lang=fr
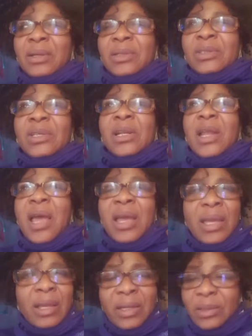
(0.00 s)
Je
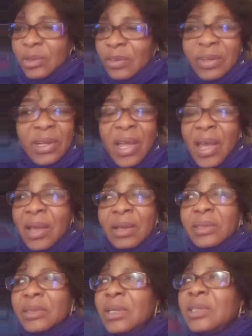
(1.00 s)
l'ai, je
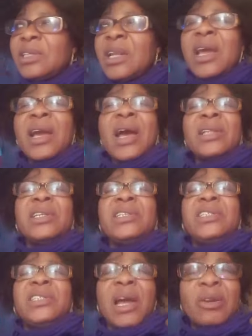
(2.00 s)
l'ai, je l'ai gardée
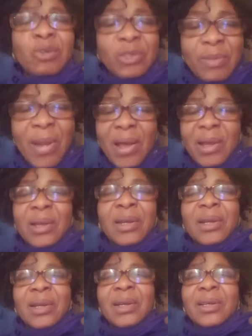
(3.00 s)
jalousement
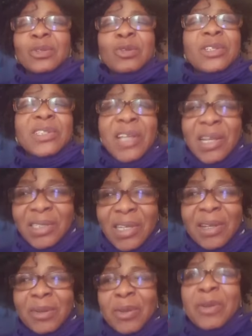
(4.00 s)
ce
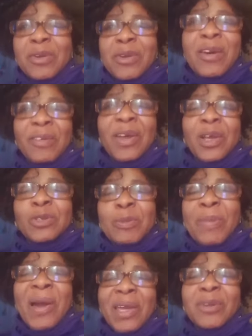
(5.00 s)
sachet de neuf... ce
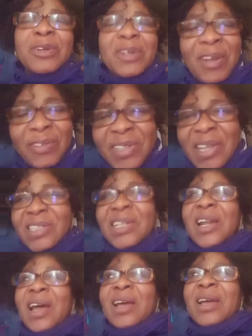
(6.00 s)
paquet de neuf sachets
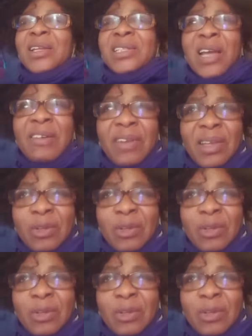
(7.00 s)
là. J'avais